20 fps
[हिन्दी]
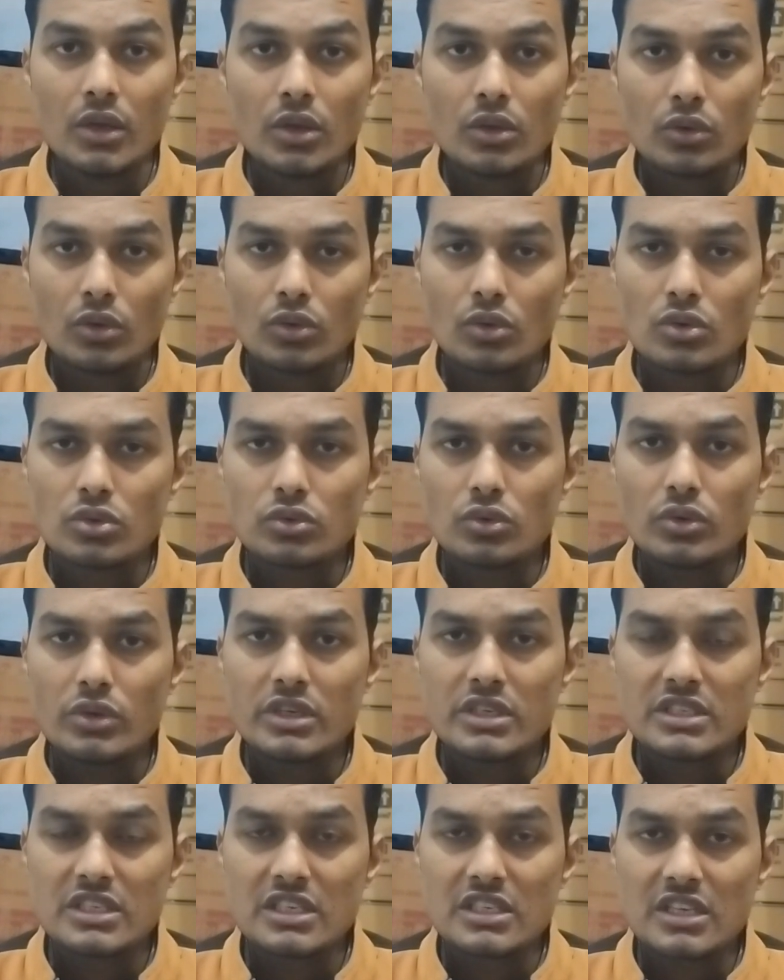तो दोस्तों इस
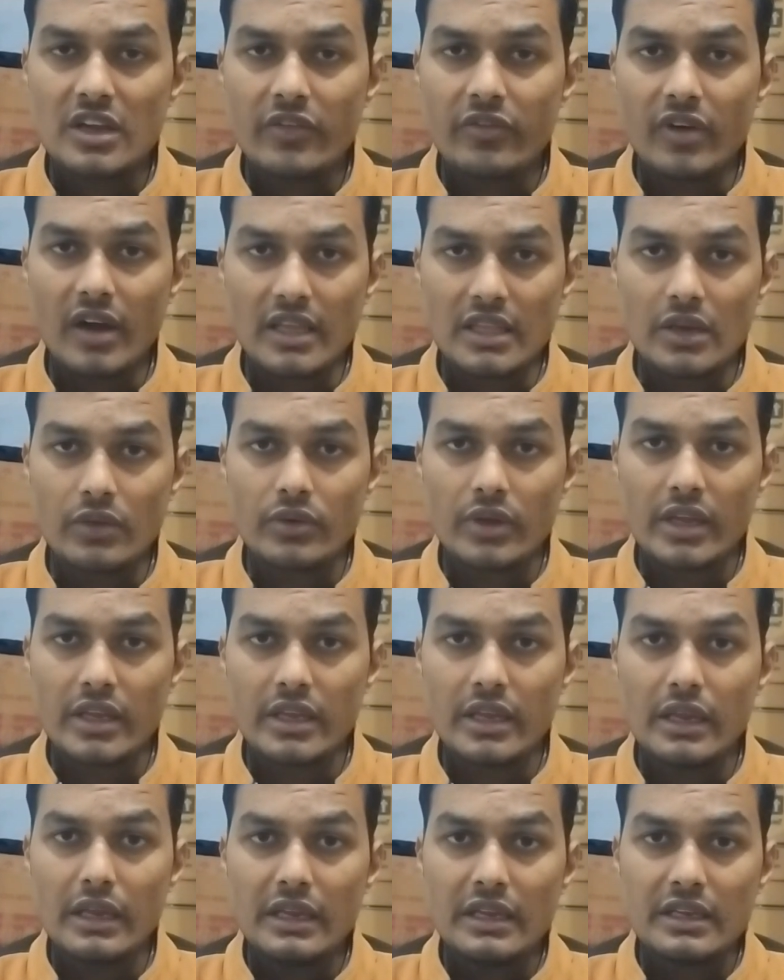चीज़ का फ़ायदा
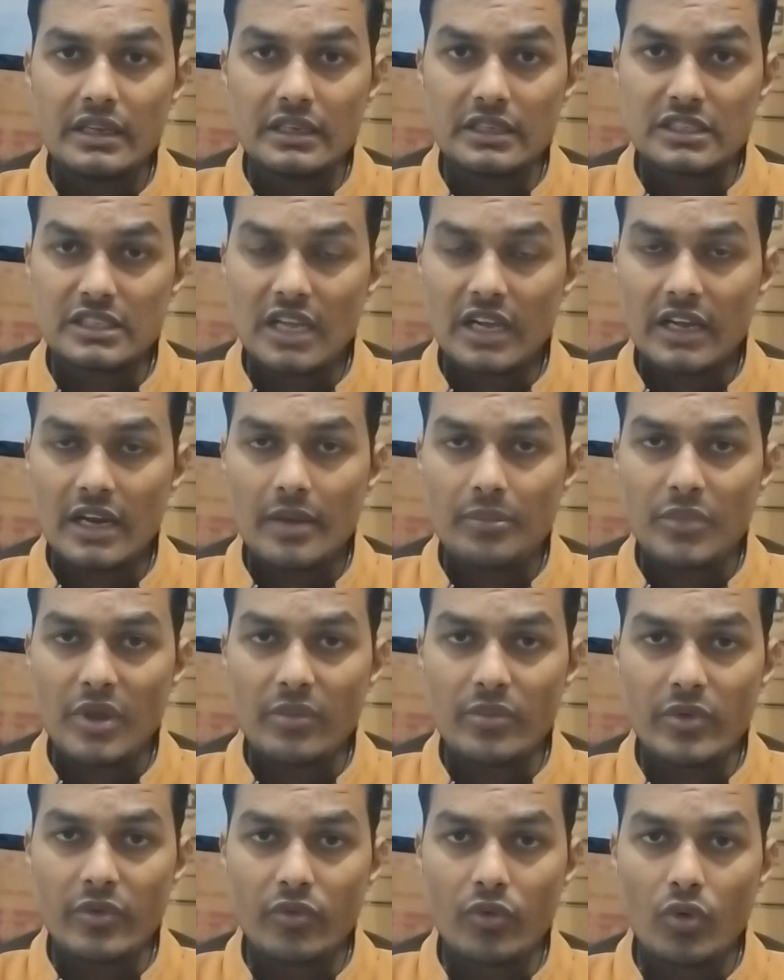उठाइए इंस्टाग्राम पे
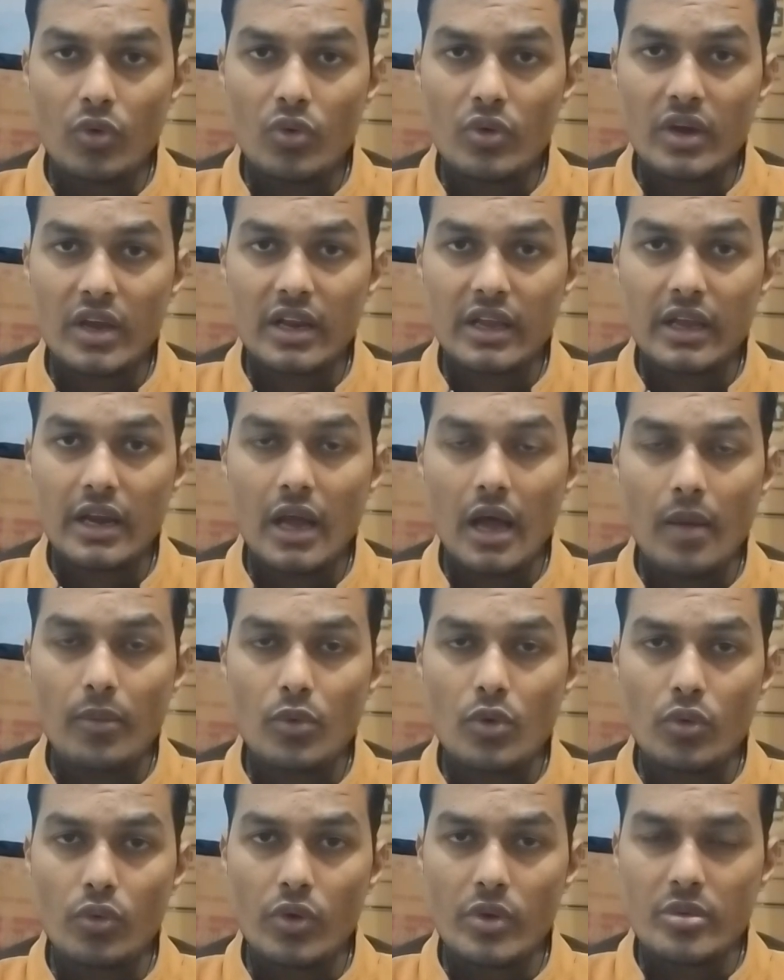हमें फॉलो कर कर
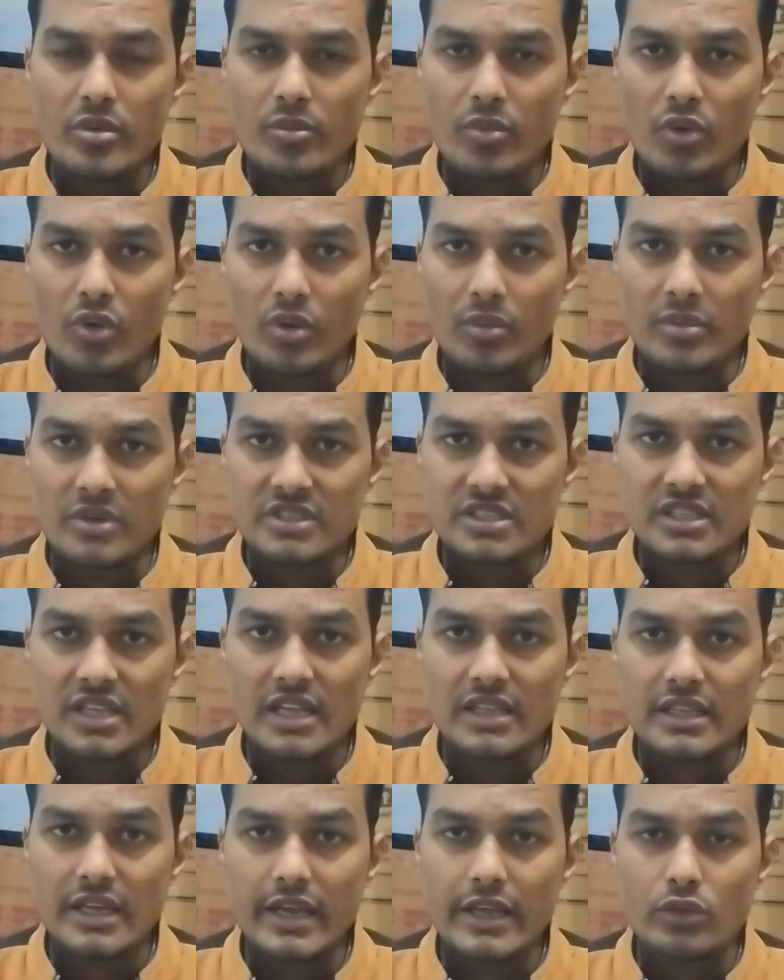आपको कोई भी प्रोडक्ट पसंद
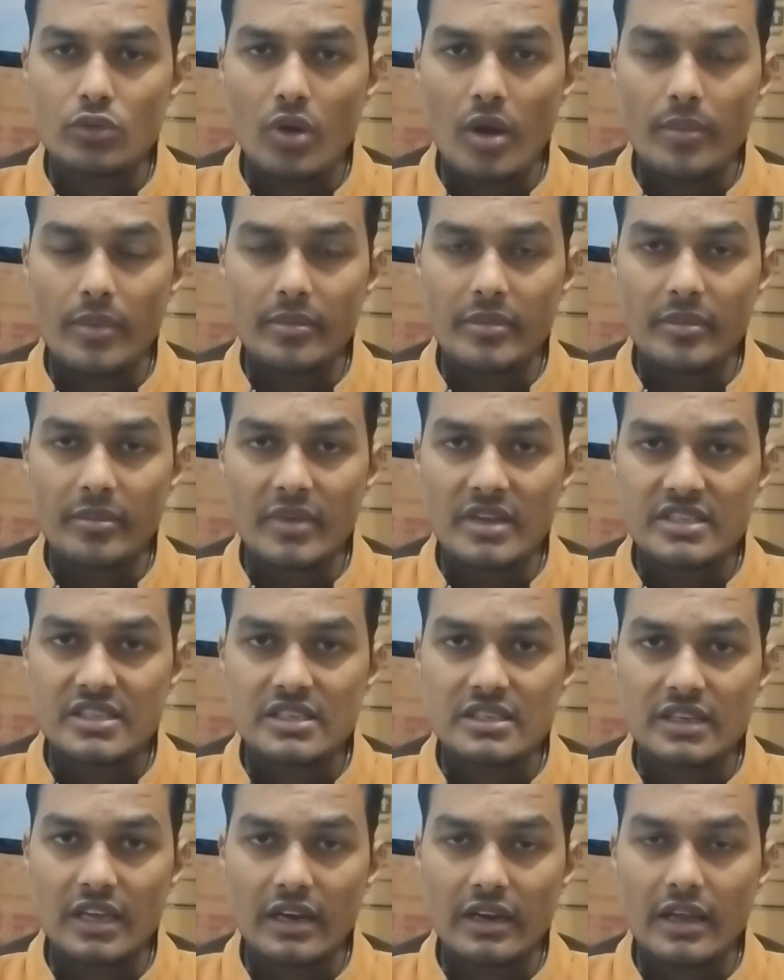आता है तो आप हमें
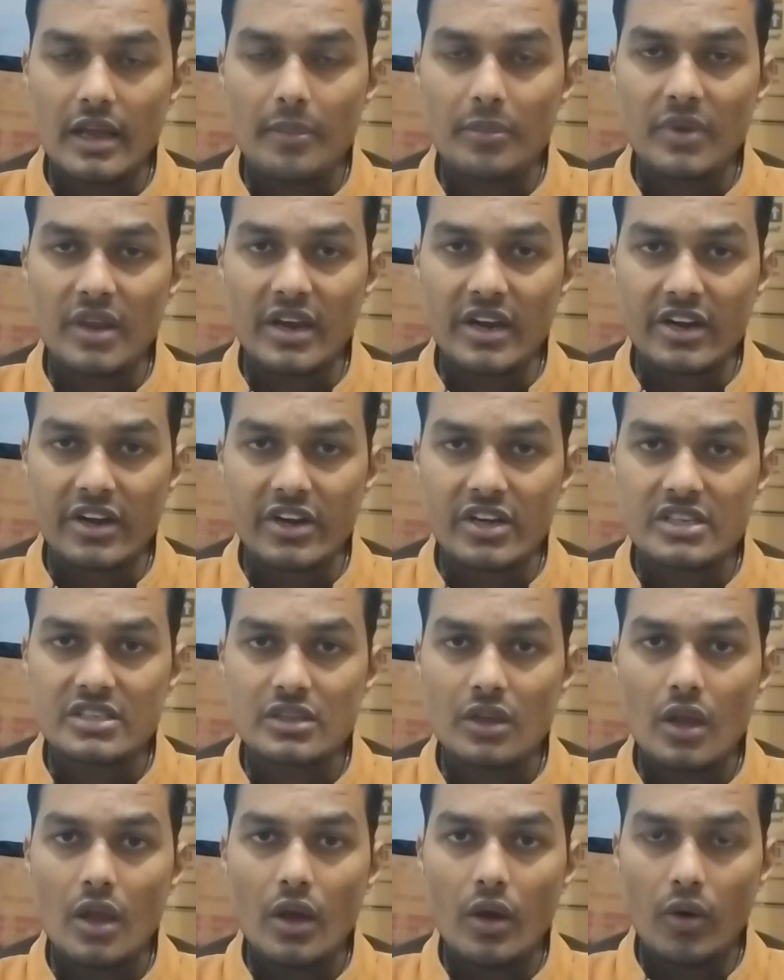मैसेज करके अपना एड्रेस
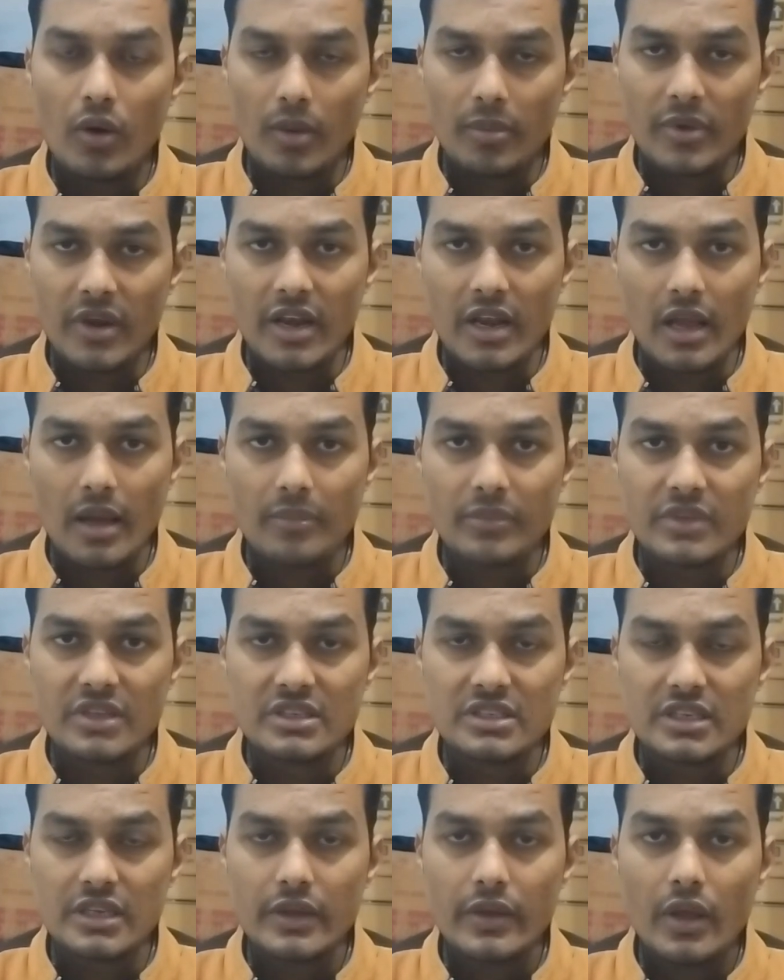और अपना नाम
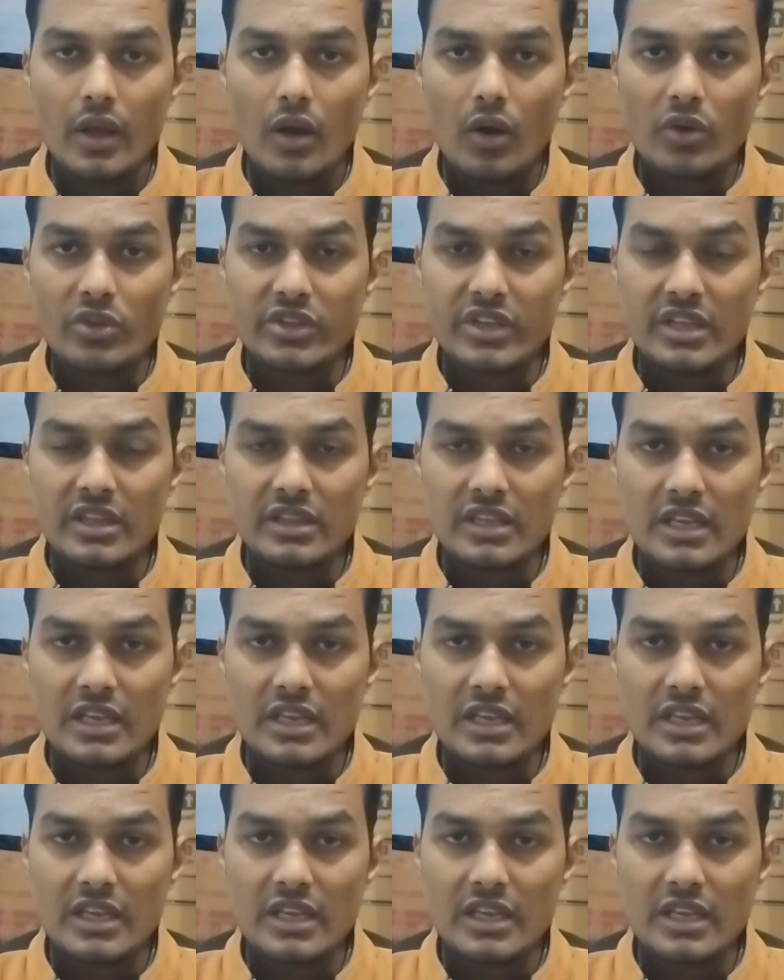दीजिए तीन